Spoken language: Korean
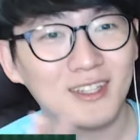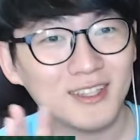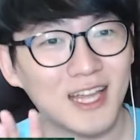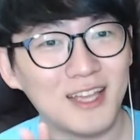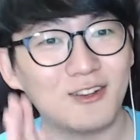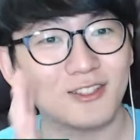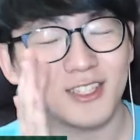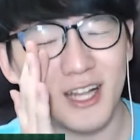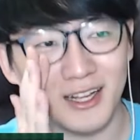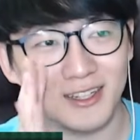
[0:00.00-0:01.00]

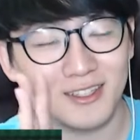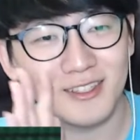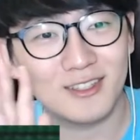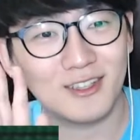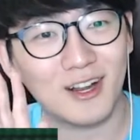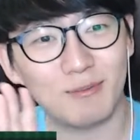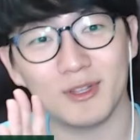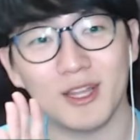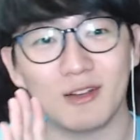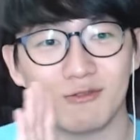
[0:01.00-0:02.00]
타이거즈가 11번의
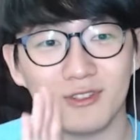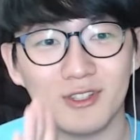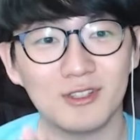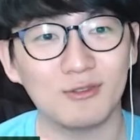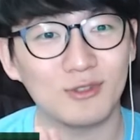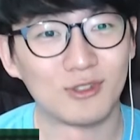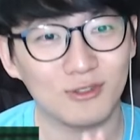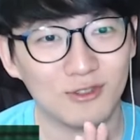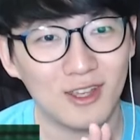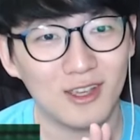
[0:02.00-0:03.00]
한국 시리즈 우승
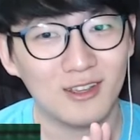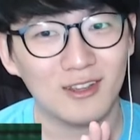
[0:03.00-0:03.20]
중에